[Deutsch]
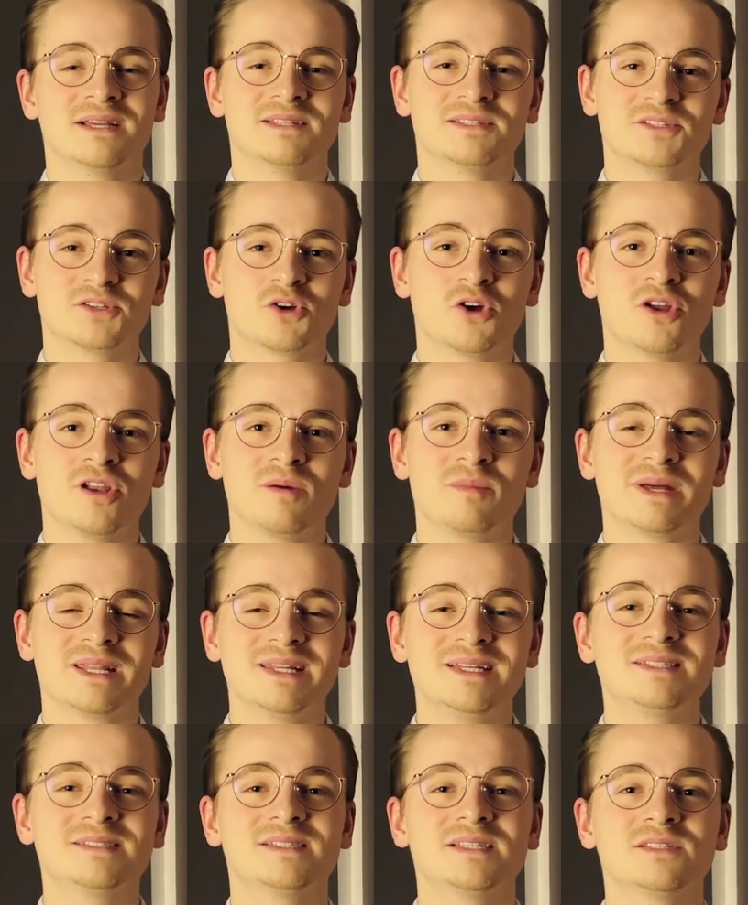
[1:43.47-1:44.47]
Sie können aber
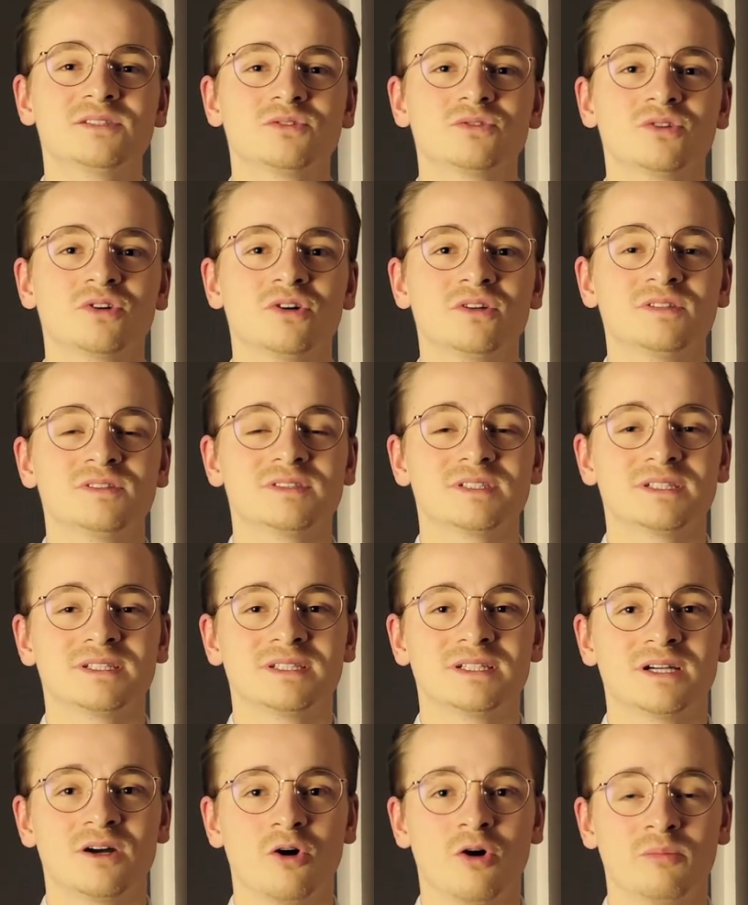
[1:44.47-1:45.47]
nichtsdestotrotz
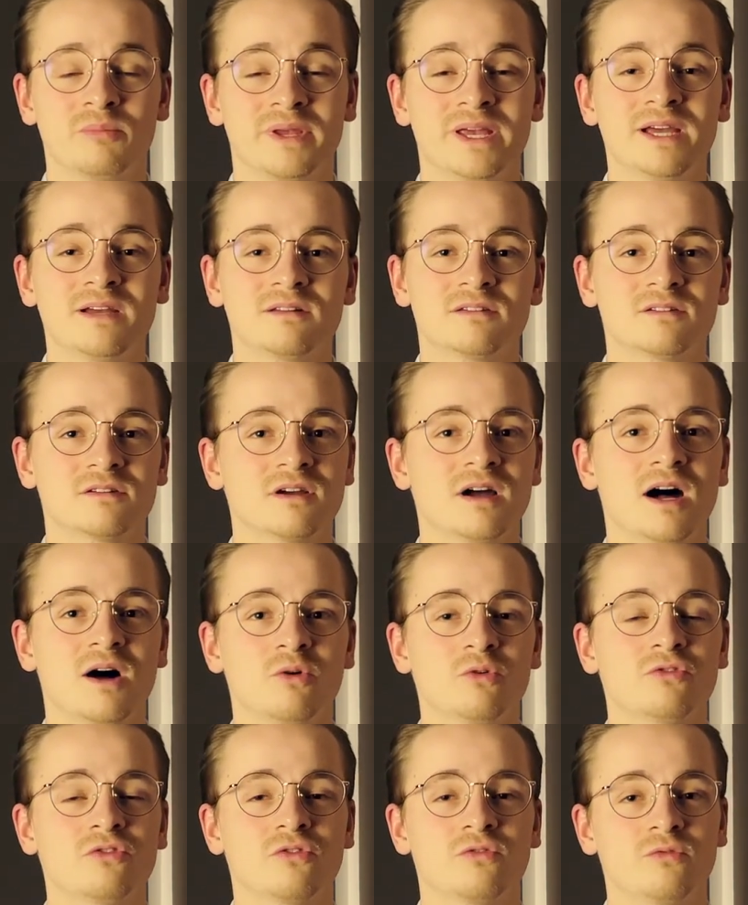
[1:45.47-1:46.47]
ihr Objekt,
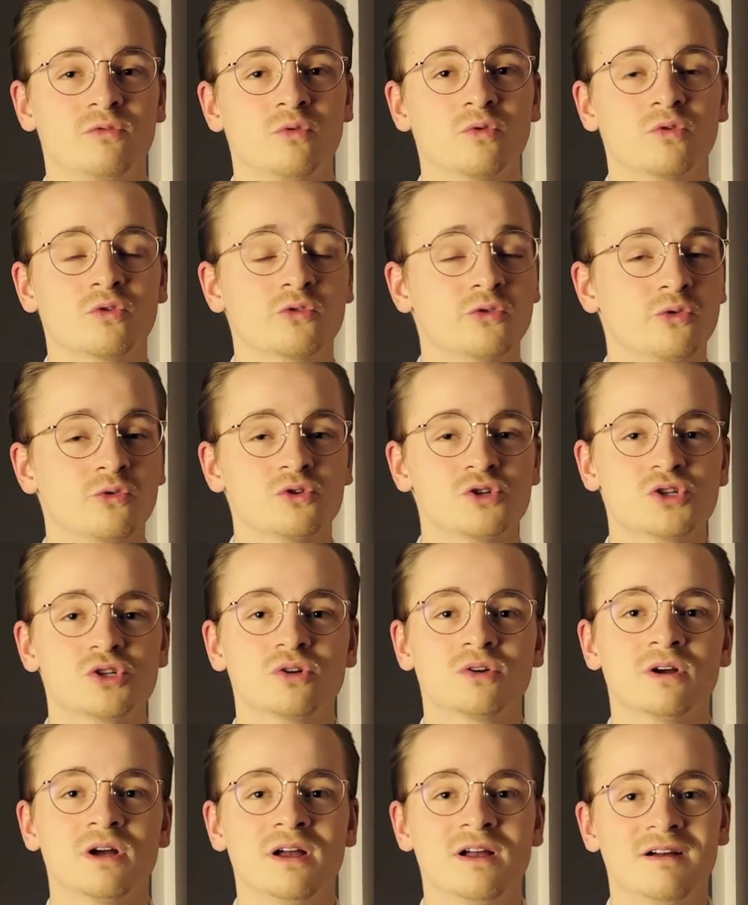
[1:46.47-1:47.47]
Haus, Wohnung,
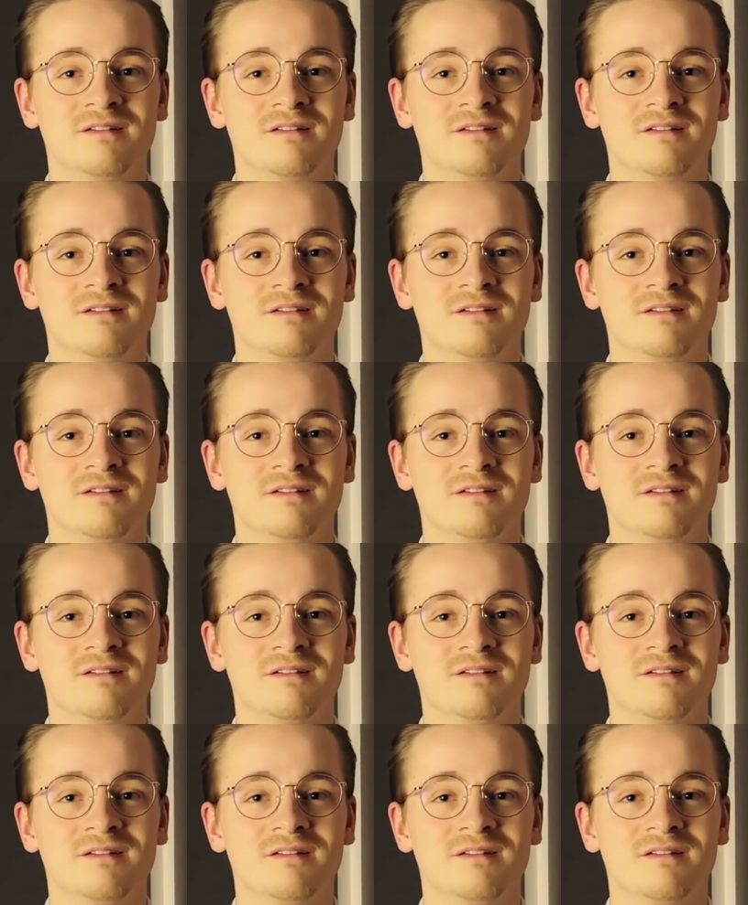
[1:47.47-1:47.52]
Grundstück,